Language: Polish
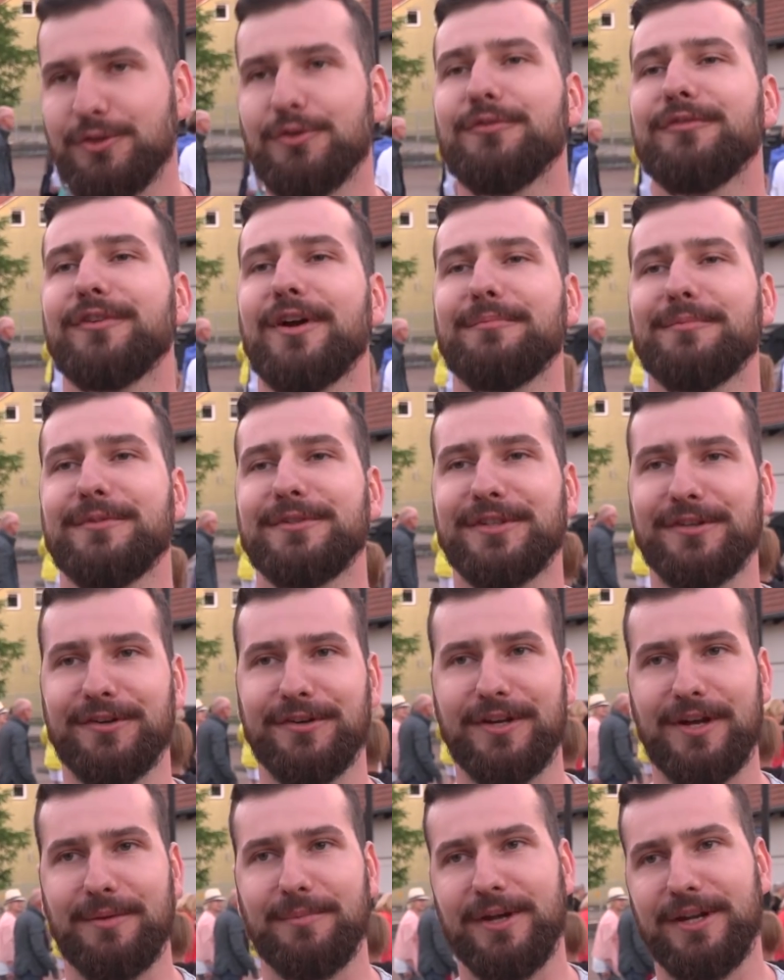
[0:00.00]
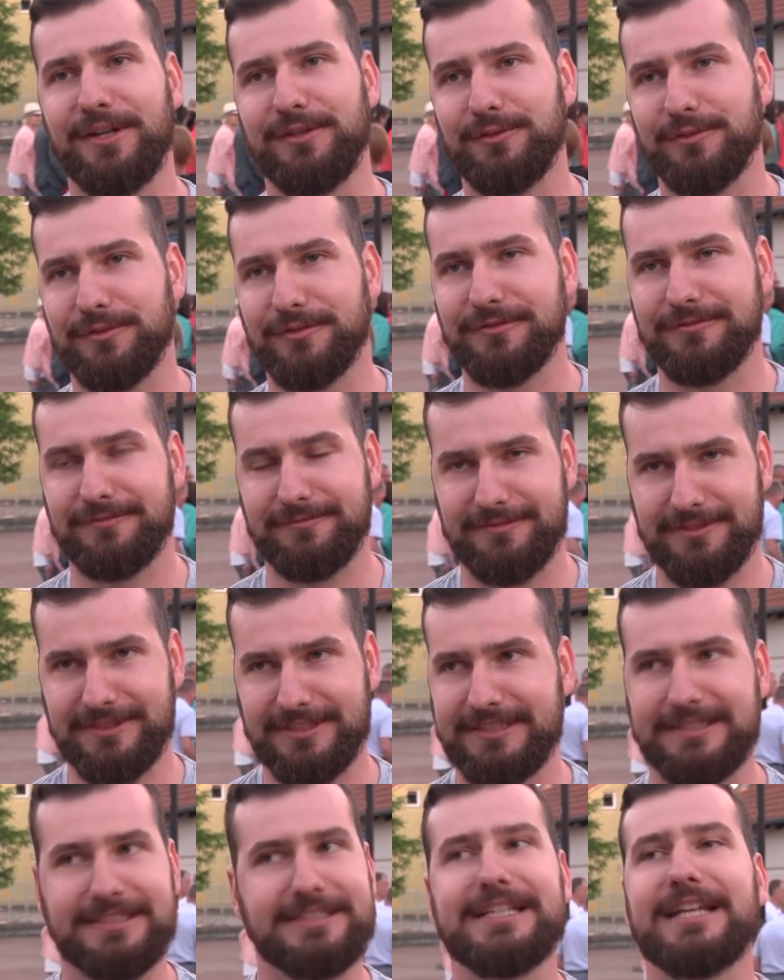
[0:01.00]
czołówka polskiego kabaretu.
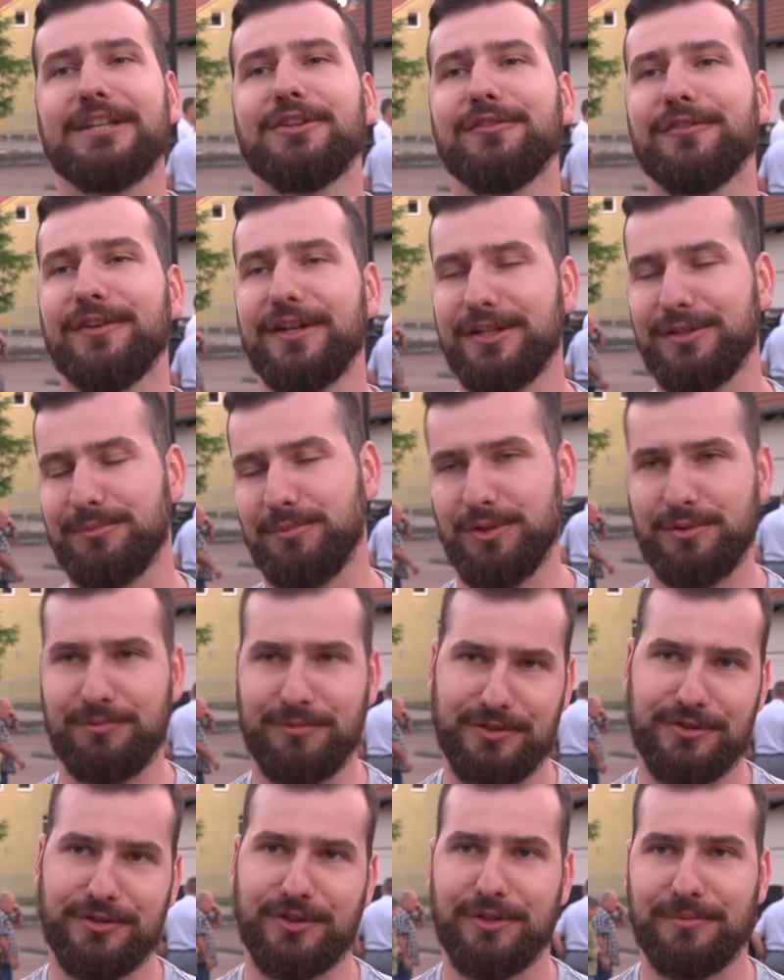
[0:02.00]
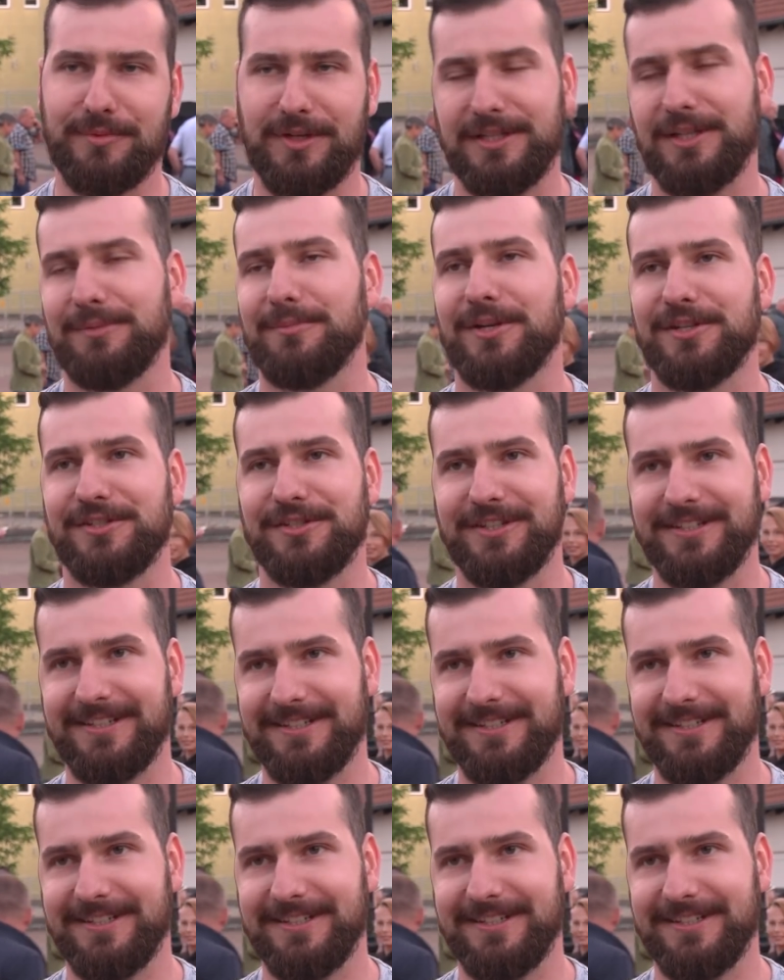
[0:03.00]
Zadowoleni byliśmy z żoną jak najbardziej.